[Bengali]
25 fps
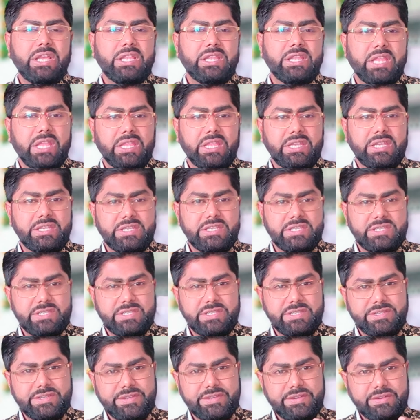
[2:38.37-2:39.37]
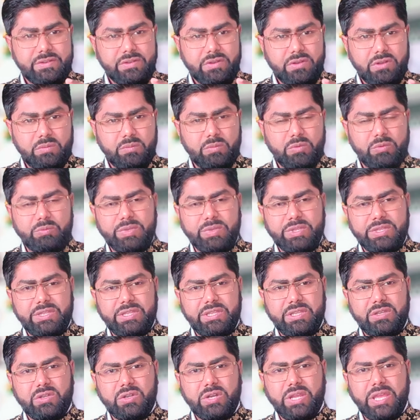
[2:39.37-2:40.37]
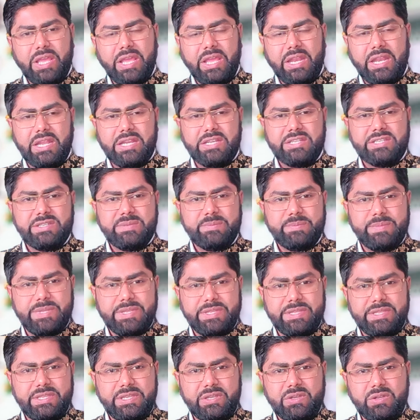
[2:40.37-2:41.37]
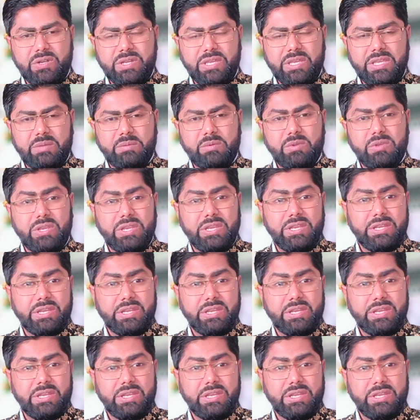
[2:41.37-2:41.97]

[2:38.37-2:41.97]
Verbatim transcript: তাদের টেস্টোস্টেরন হরমোন বৃদ্ধি করে এনার্জি বৃদ্ধি করে এবং